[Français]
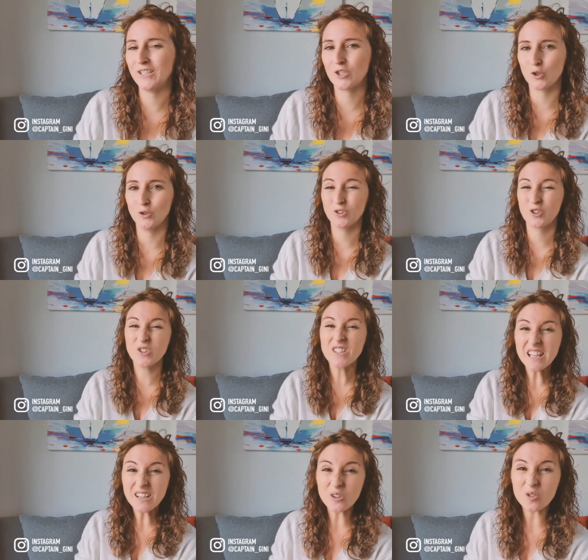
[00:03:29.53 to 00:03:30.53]
des gens. Je
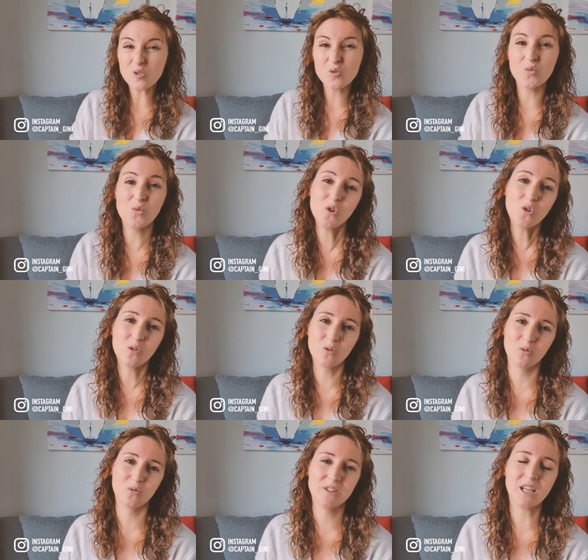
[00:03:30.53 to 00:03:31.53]
sais que
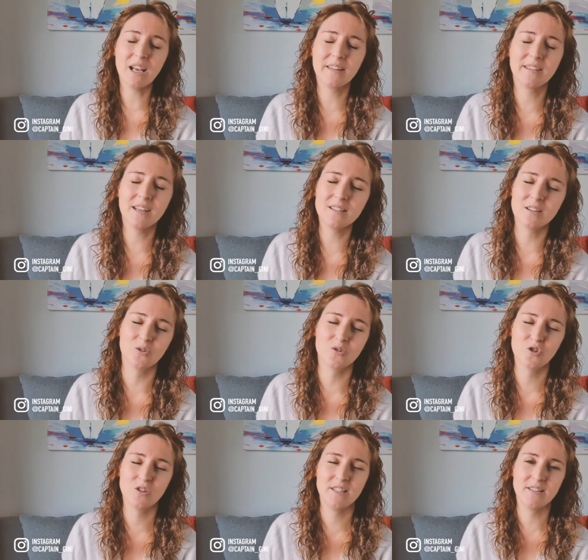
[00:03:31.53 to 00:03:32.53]
souvent on tire la tête
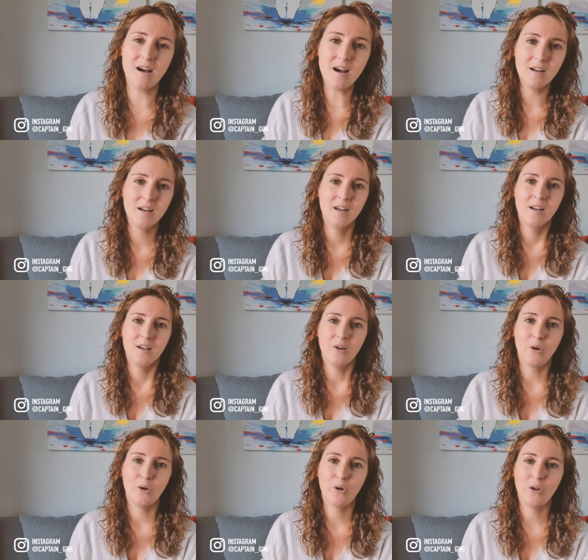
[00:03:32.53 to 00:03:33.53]
quand je dis ça,
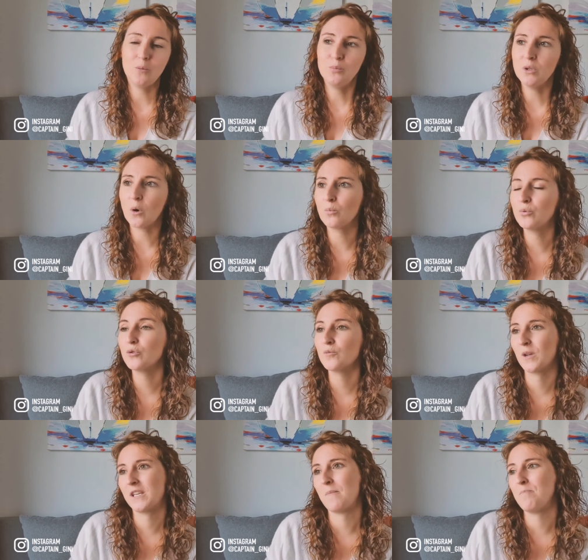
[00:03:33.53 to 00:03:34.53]
euh, et puis en plus,
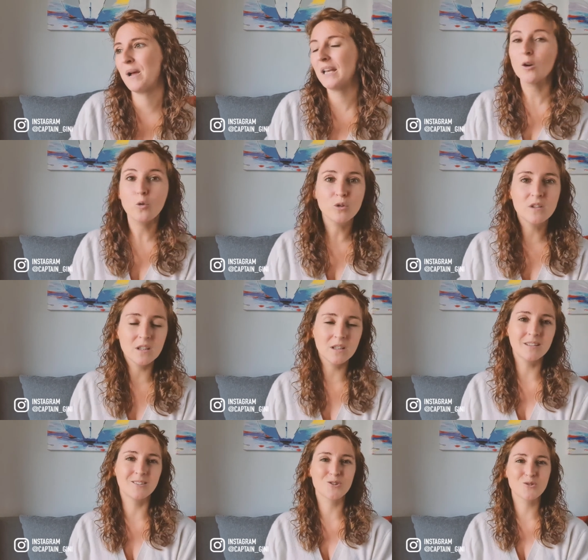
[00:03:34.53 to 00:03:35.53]
moi qui n'aime pas les
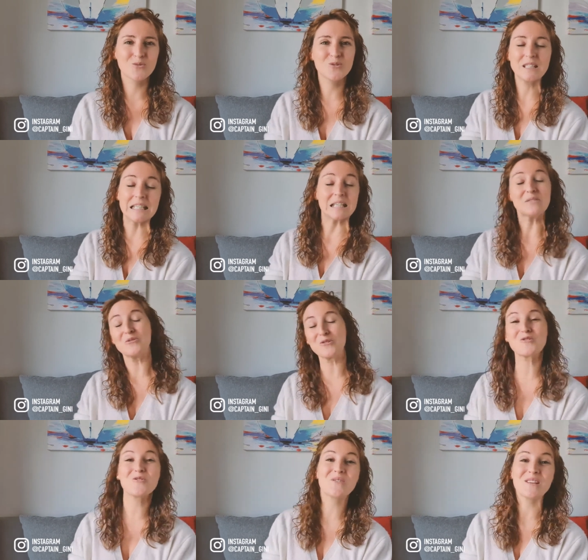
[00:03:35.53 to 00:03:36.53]
routines, je vous dis qu'il faut
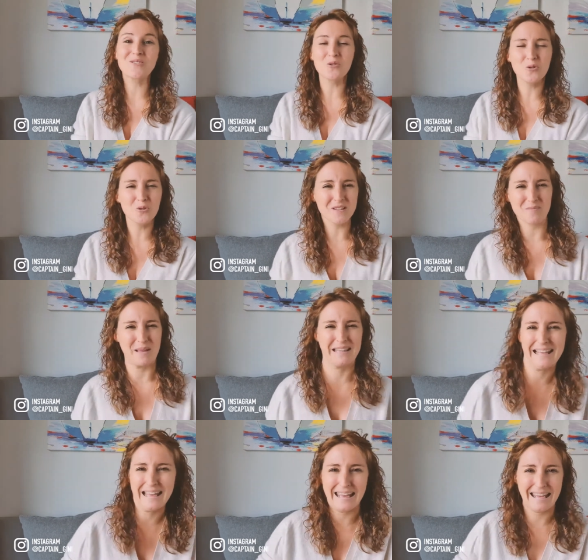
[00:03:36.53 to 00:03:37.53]
se lever tôt, c'est pas
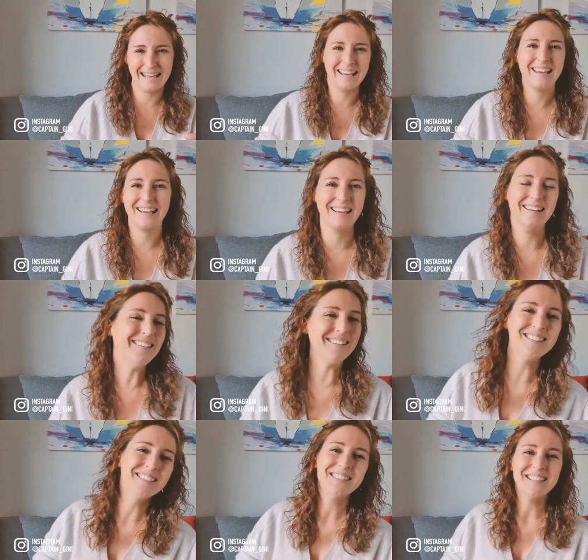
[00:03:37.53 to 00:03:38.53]
prêt,
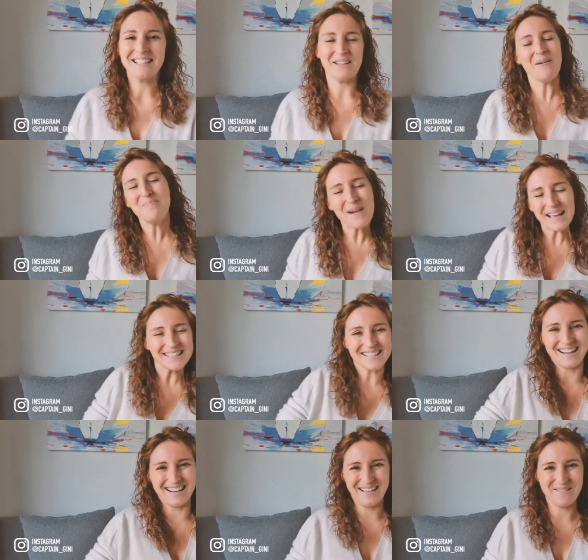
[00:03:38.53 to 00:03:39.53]
hein Ça va pas
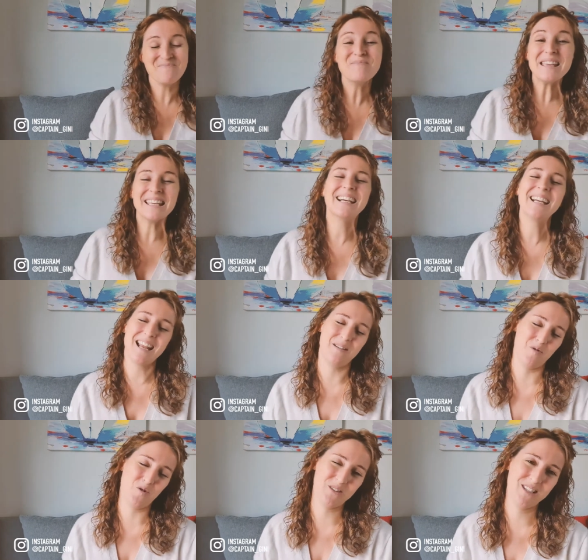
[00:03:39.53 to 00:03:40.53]
ça Mais
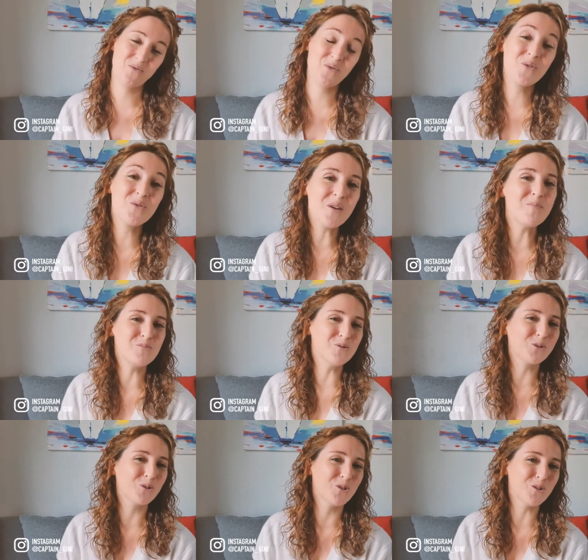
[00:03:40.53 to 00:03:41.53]
réellement, si vous vous levez
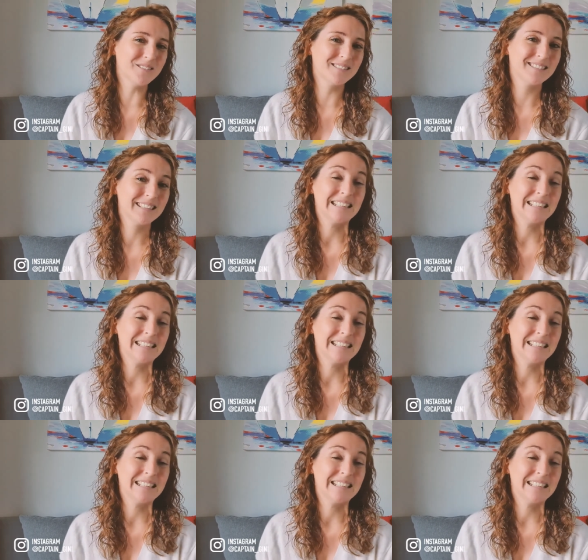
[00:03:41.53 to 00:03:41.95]
plus tôt,